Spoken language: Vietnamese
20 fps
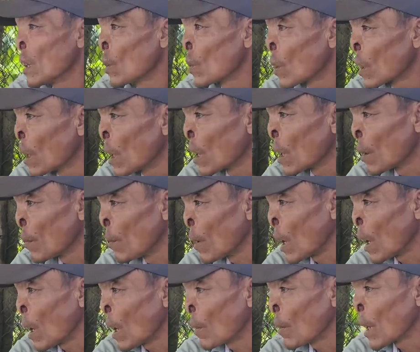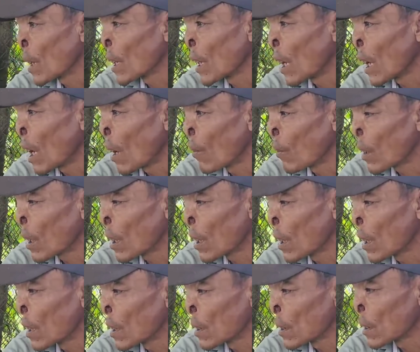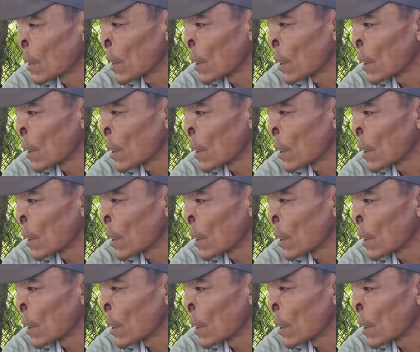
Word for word: Cưới của nó là vợ bây giờ không có